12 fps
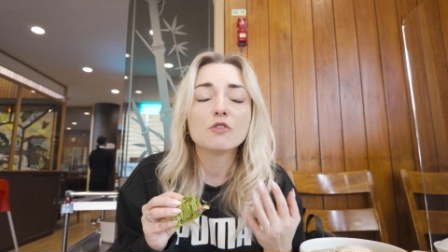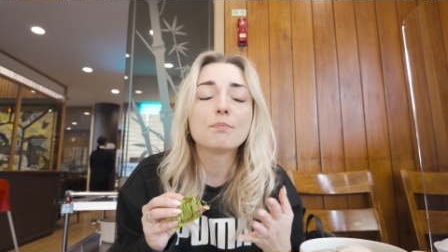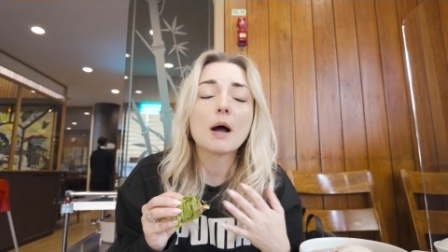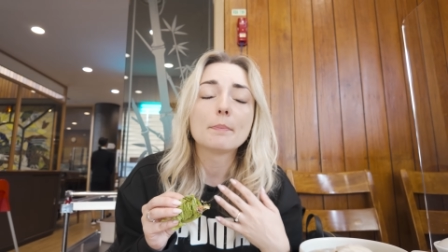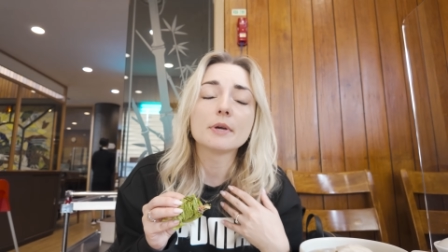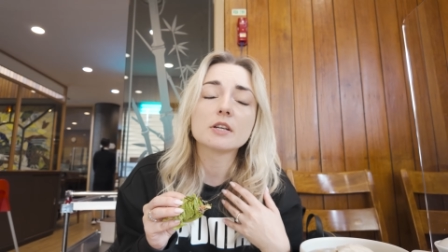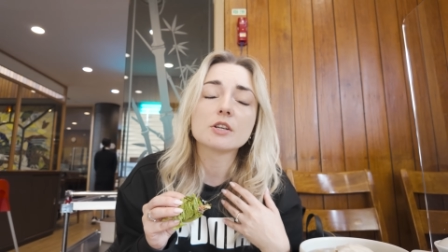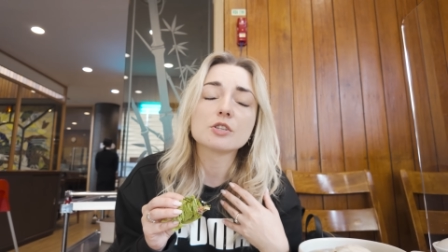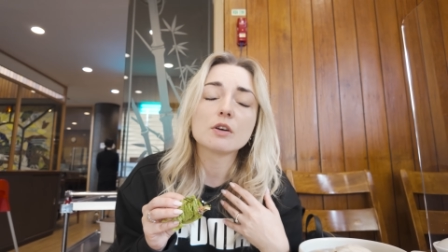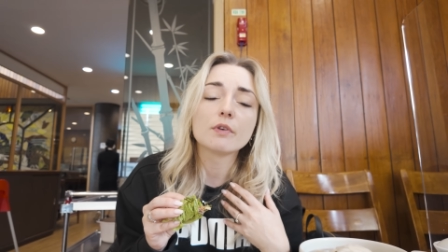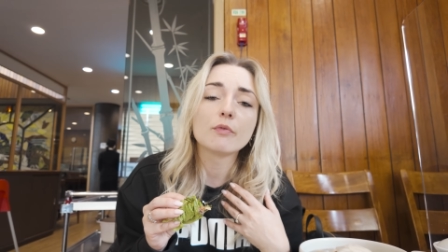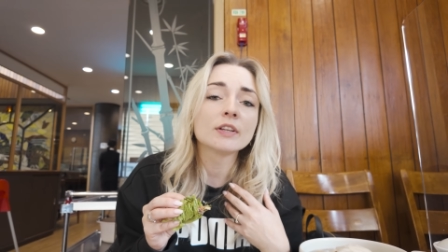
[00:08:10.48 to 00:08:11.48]
I w papier
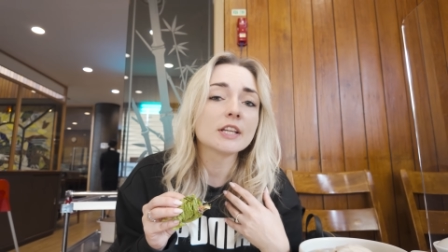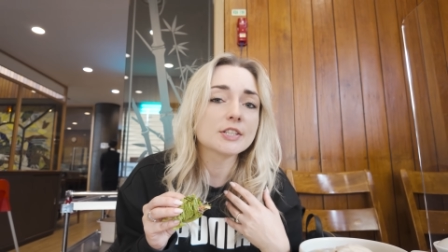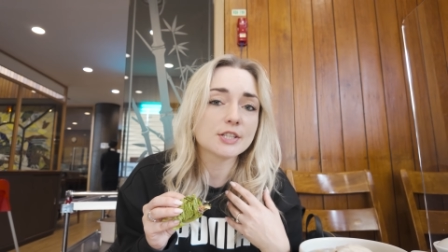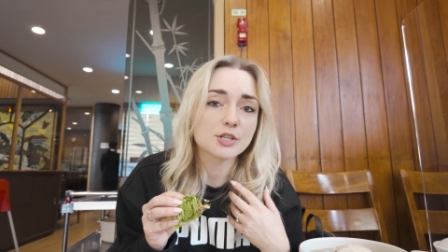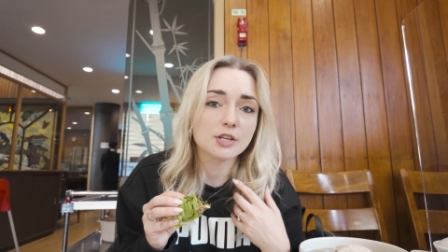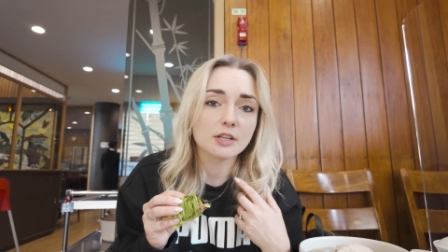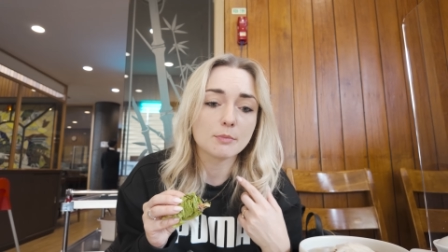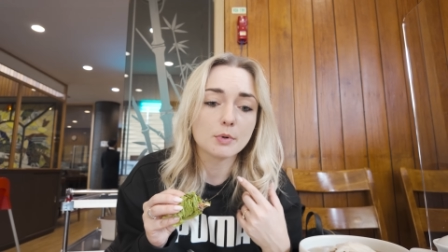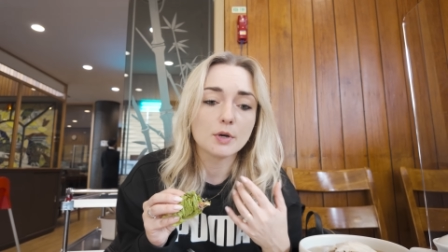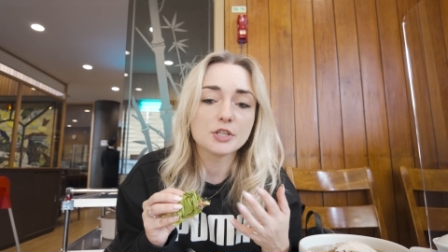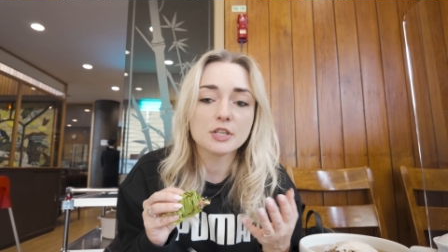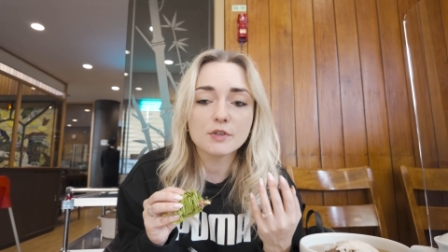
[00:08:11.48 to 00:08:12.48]
ryżowy, fantastycznie tam
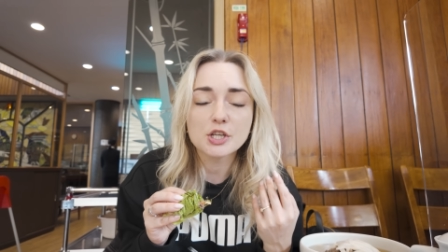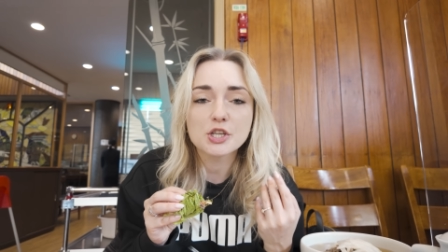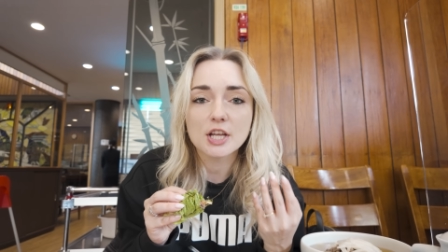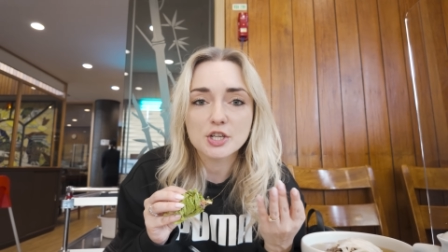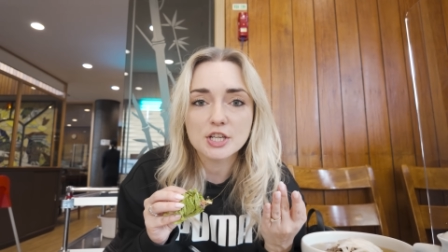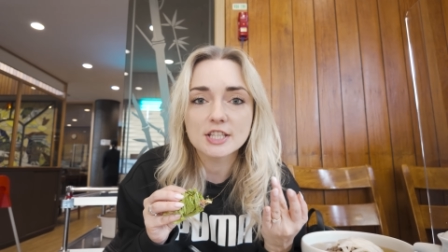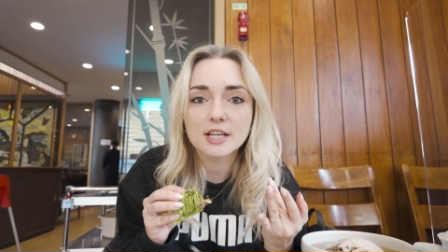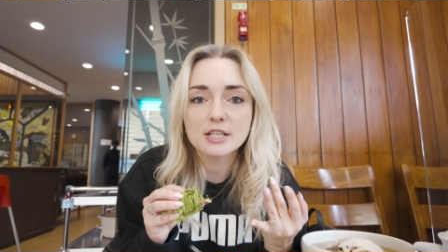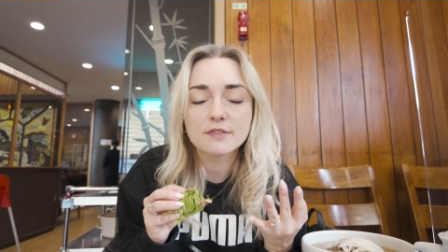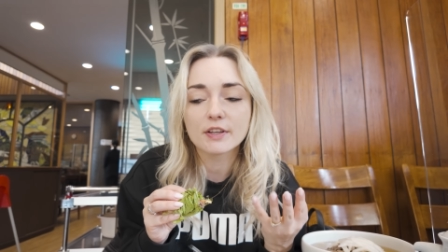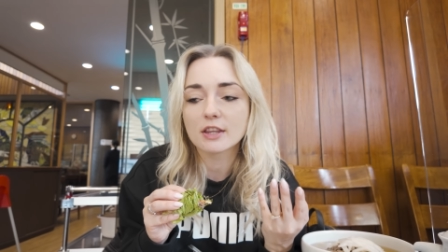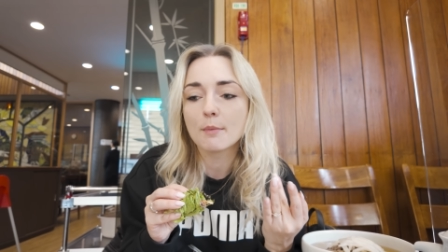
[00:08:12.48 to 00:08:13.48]
było. Jeśli nie widzieliście naszej serii
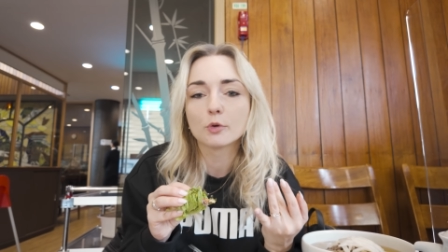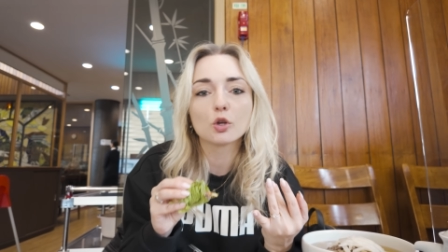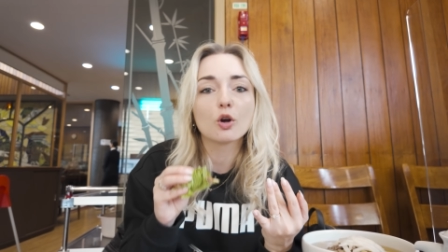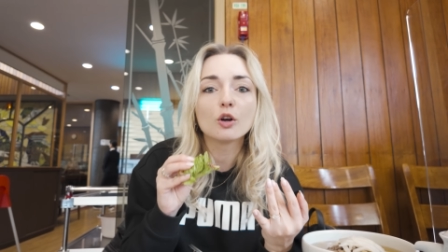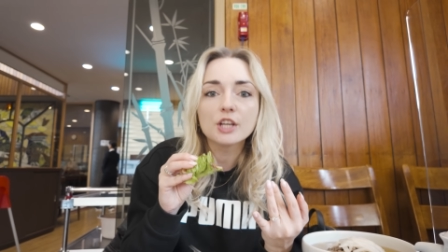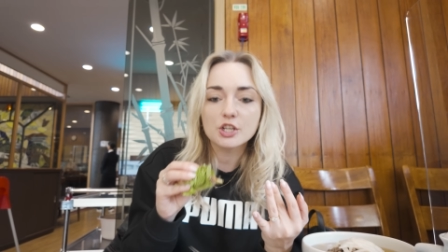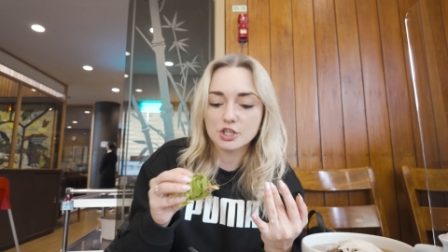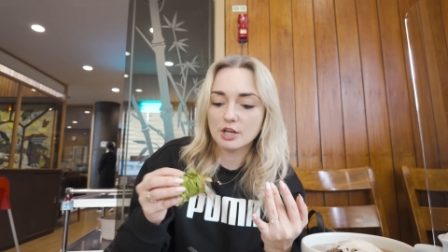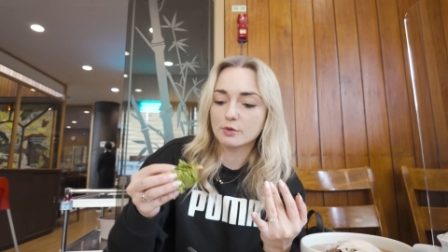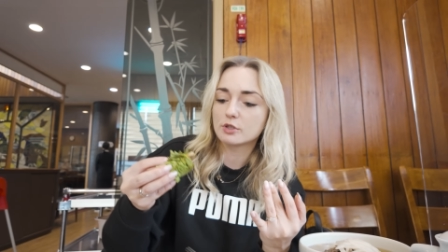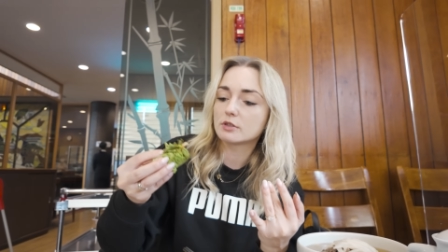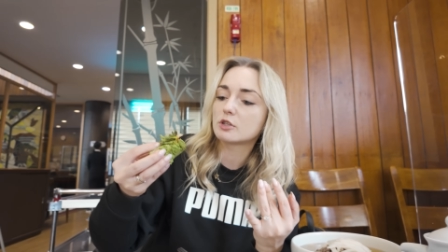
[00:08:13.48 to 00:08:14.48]
z Wietnamu, to koniecznie
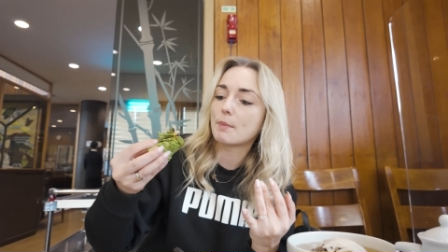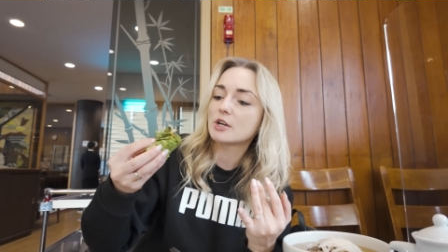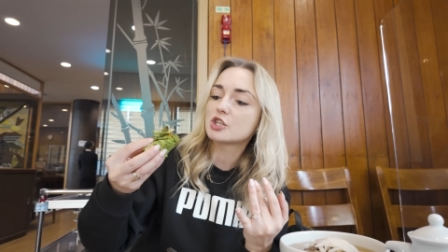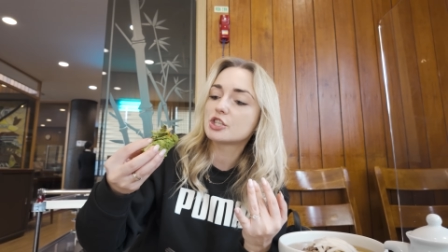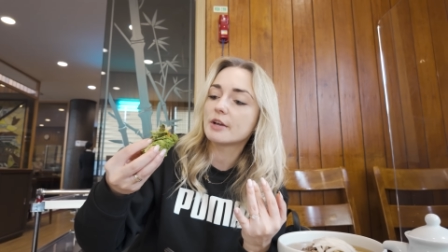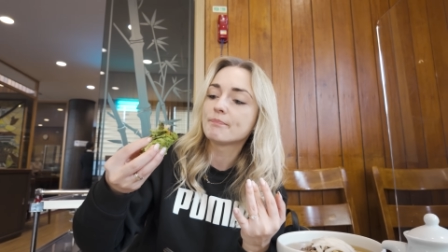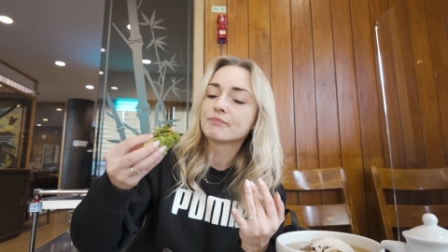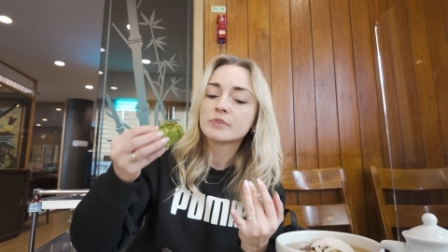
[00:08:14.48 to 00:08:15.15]
ją zobaczcie.